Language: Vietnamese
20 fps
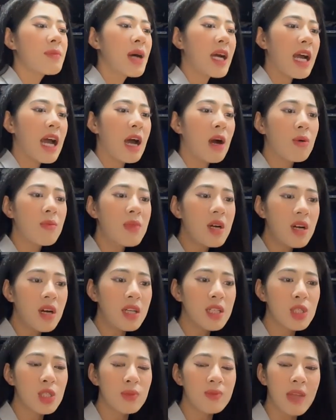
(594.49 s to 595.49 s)
Mặc áo
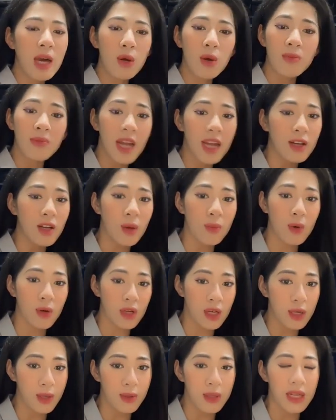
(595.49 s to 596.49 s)
mưa thì chúng ta cũng nên có
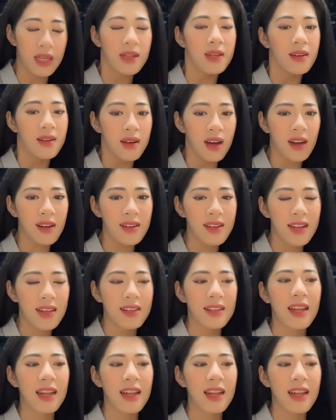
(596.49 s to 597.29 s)
một lưu ý nữa,